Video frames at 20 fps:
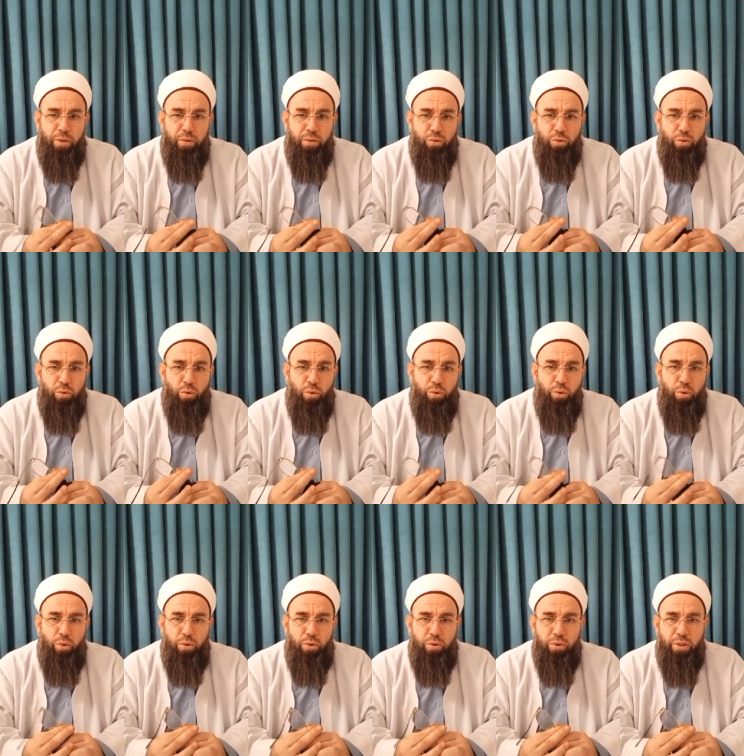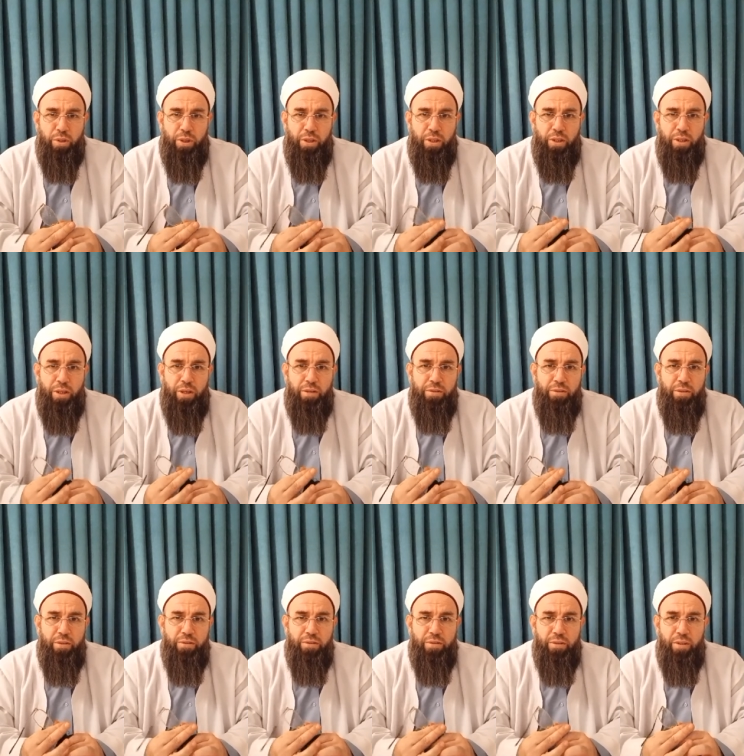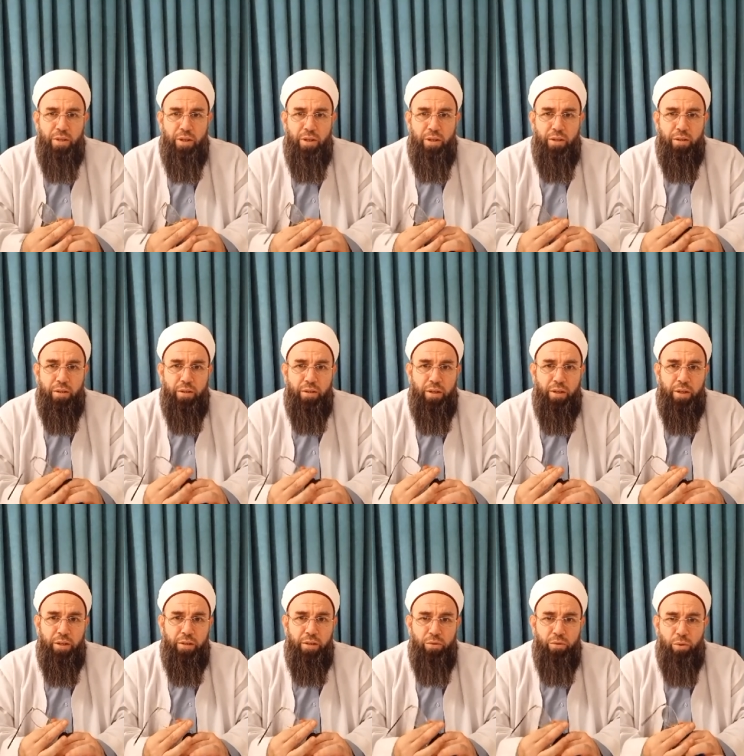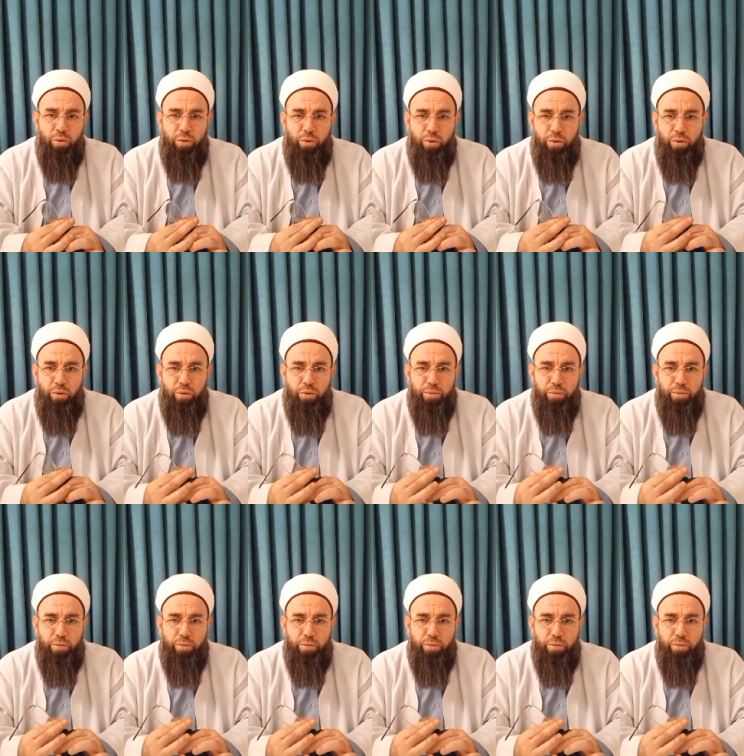Donuyor dikkat ederseniz yine yayın donuyor.